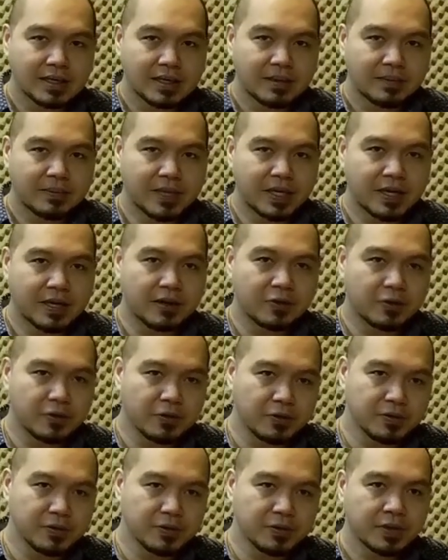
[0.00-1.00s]

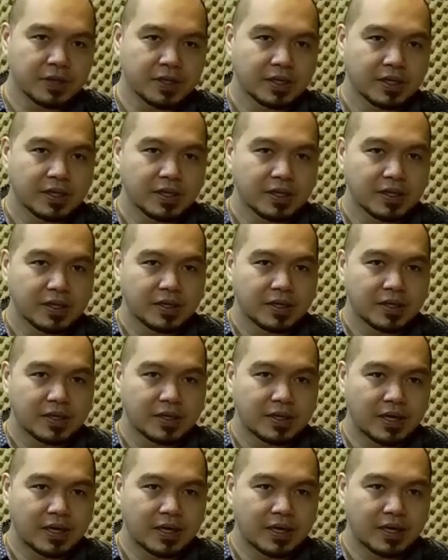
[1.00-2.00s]
panahon
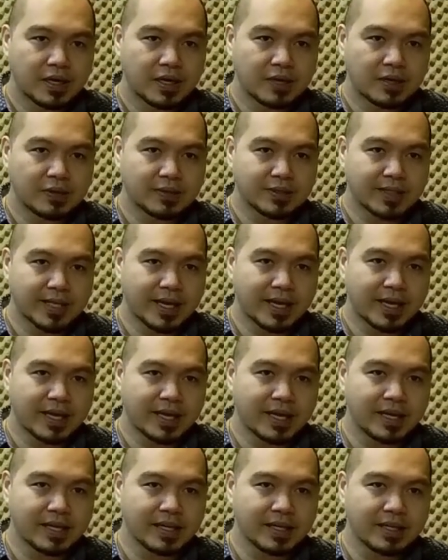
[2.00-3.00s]
na
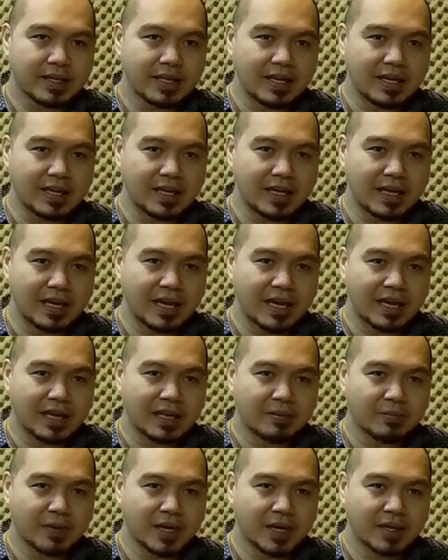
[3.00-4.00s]
usahay dili
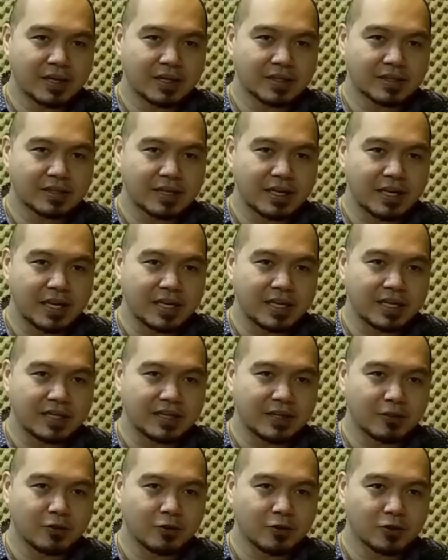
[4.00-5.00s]
ganahan mag clinic
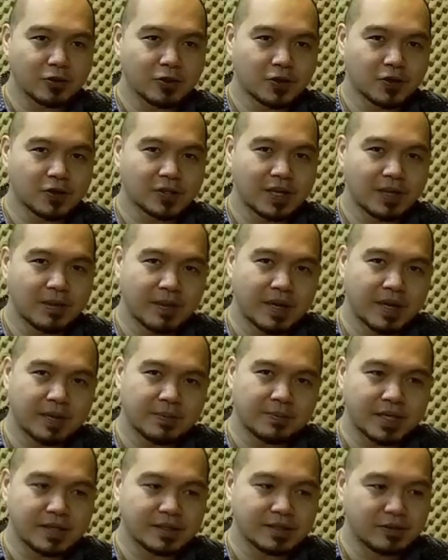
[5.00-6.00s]
ang doctors kay
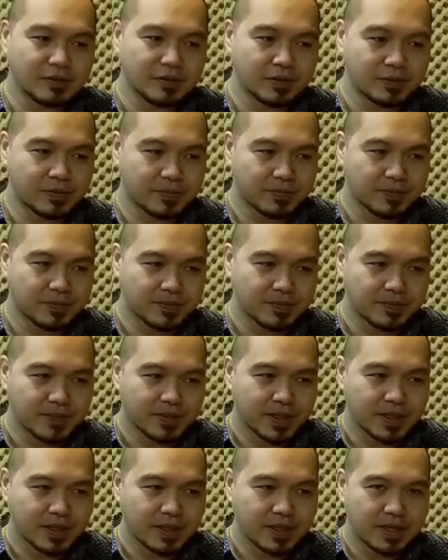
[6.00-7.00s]
magbakasyon.
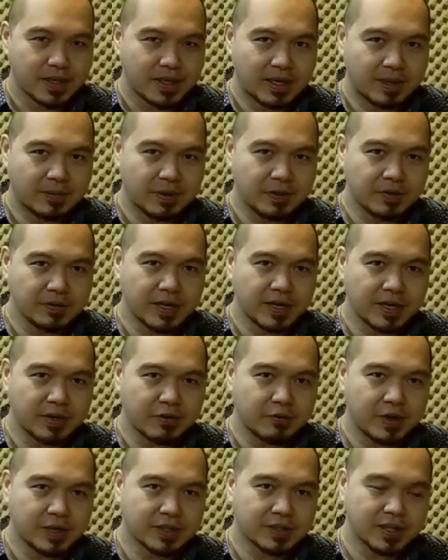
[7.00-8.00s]
Labaw nag
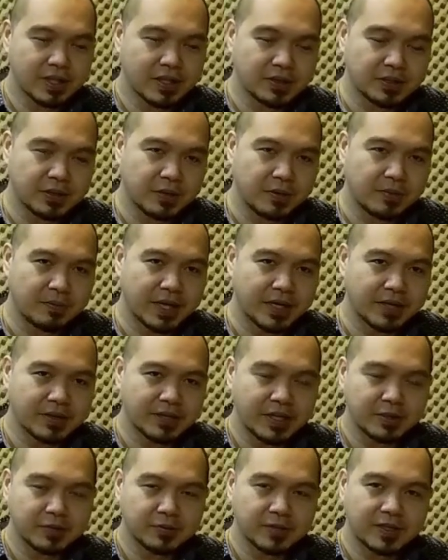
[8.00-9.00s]
ako ang schedule
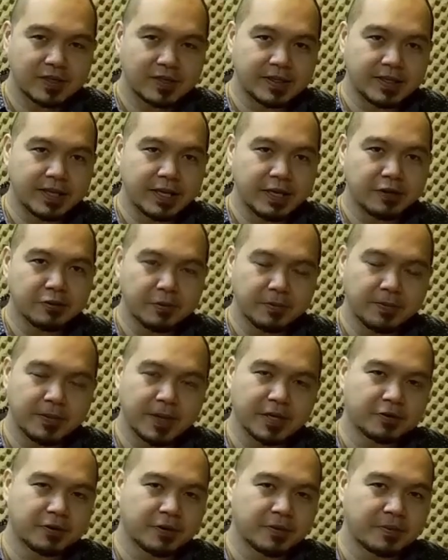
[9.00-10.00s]
Monday to Saturday ko pag
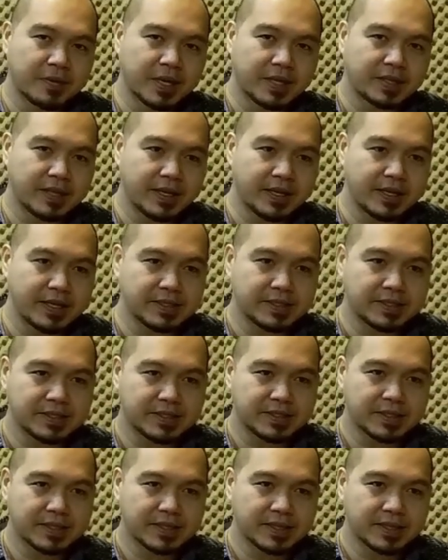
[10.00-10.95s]
normal days.